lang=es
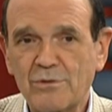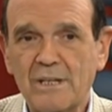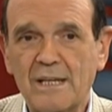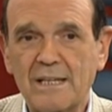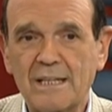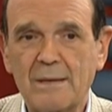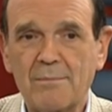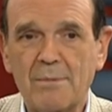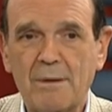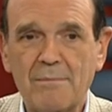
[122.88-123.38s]
la
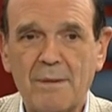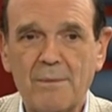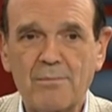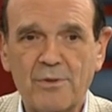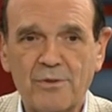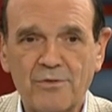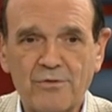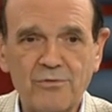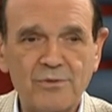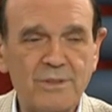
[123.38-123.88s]
etapa más
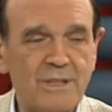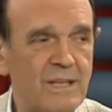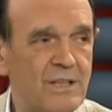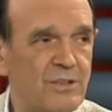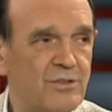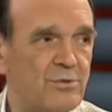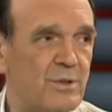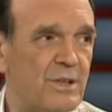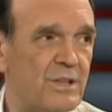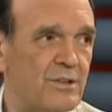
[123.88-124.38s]
profunda del
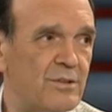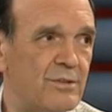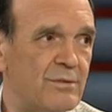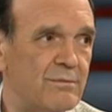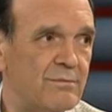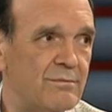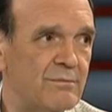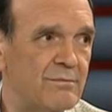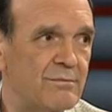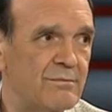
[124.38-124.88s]
sueño.
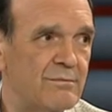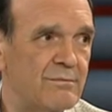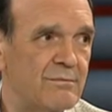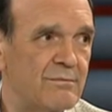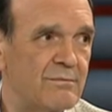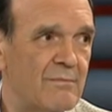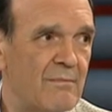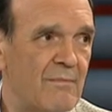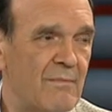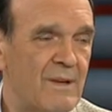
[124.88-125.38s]

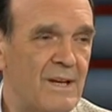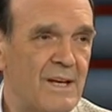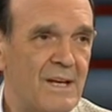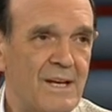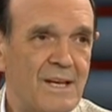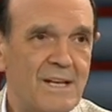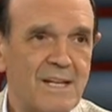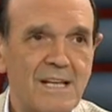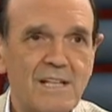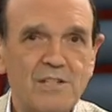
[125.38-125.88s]
Y